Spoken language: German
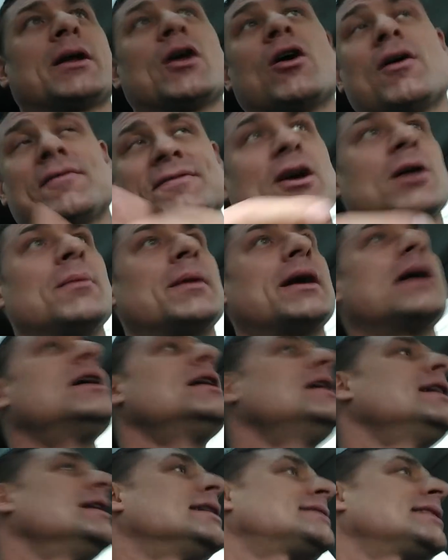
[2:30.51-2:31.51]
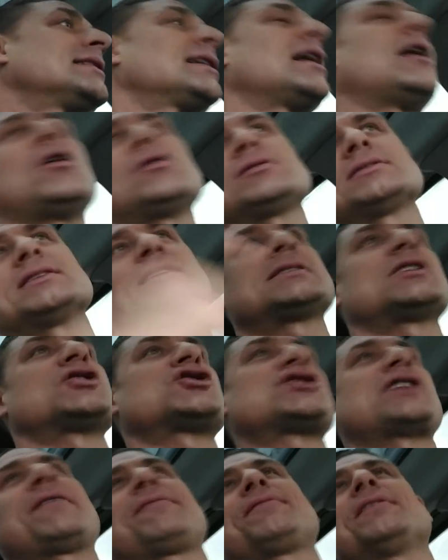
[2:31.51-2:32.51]
Man hofft ja immer, dass da draußen, dass der
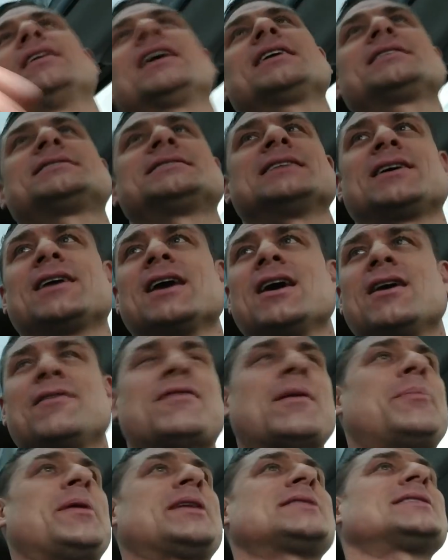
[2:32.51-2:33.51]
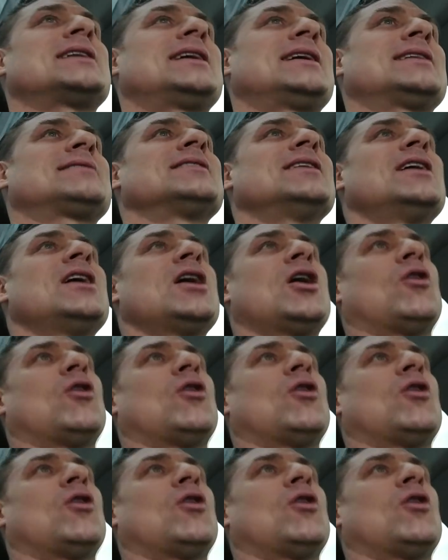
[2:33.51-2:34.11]
Chef vielleicht sich verbessert